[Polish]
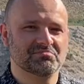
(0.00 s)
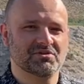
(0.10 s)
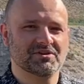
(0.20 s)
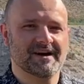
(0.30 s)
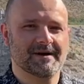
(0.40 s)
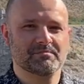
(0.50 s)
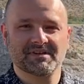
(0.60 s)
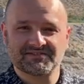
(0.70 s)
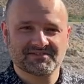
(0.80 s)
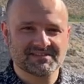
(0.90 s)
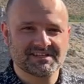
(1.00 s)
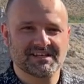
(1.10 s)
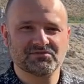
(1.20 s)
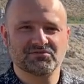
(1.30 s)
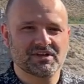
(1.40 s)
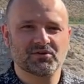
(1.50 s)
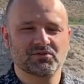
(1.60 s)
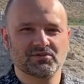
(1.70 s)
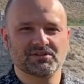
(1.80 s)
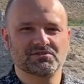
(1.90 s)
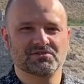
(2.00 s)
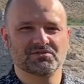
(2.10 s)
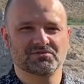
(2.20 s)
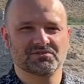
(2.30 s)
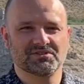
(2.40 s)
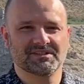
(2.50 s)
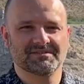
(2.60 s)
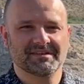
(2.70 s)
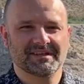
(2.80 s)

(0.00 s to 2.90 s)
Boga bez względu na okoliczności,